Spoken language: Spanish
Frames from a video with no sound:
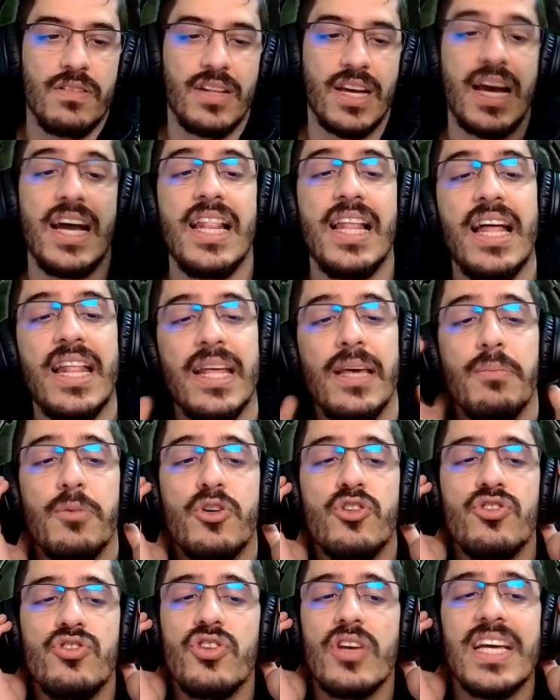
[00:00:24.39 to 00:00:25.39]

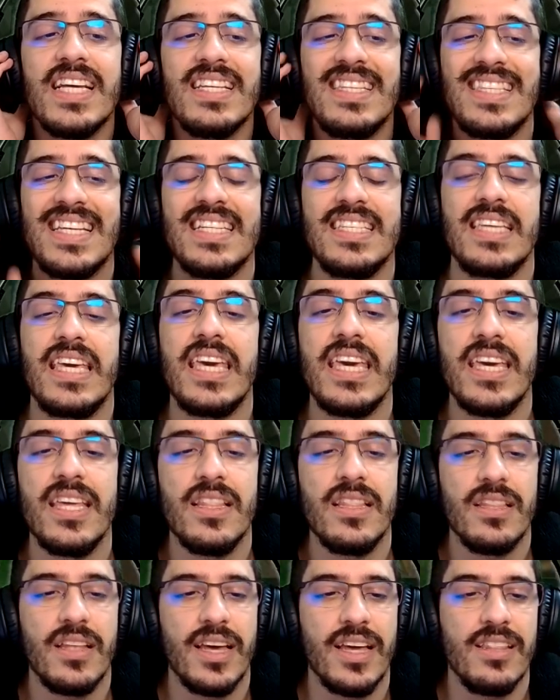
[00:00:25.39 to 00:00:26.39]
Regalaremos esta
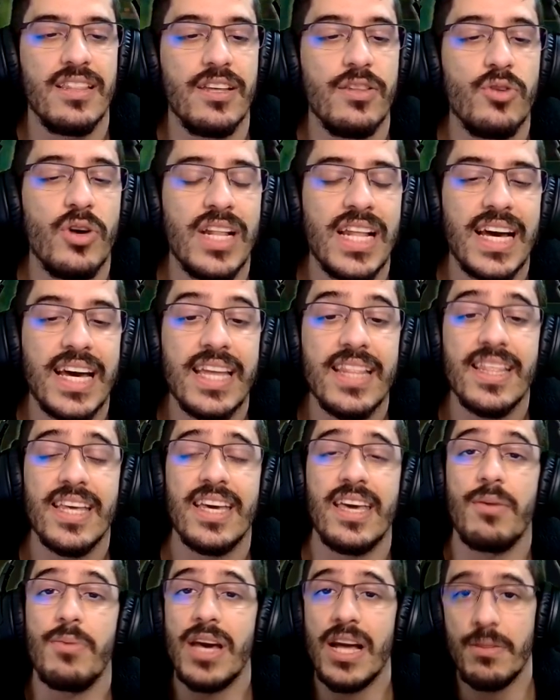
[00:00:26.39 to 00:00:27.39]
skin entre toda la
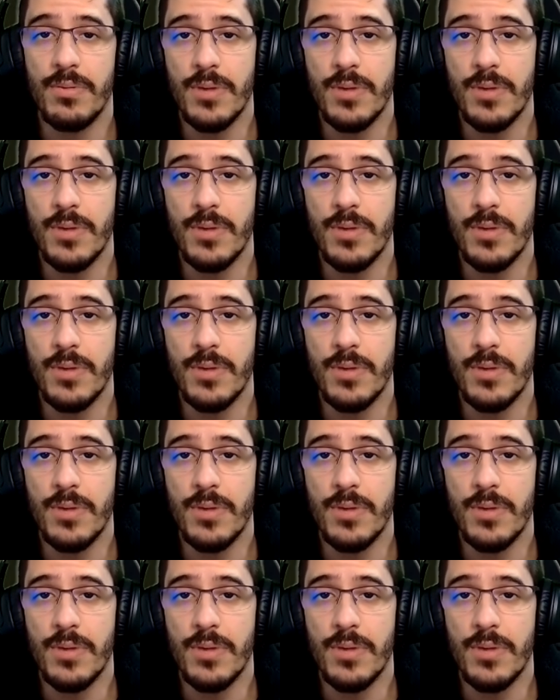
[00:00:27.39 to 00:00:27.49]
gente que vea el